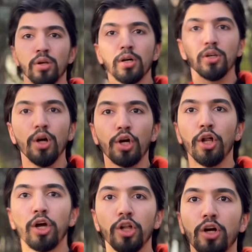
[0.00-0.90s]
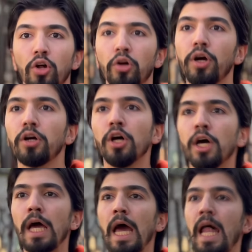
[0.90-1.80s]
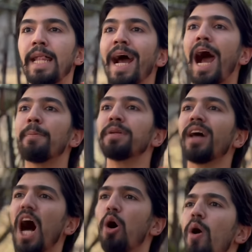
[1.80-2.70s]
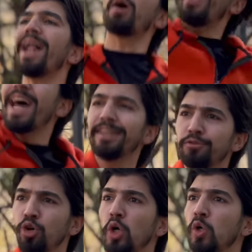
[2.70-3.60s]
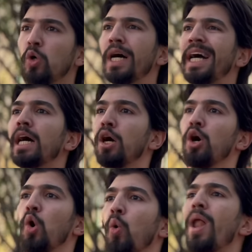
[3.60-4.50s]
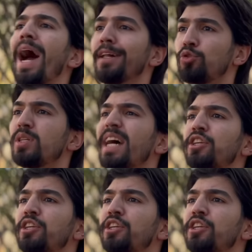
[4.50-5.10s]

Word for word: Look, look, look, look, look, look. لك عم تتقوى على ولد انتو ولك انتو اذا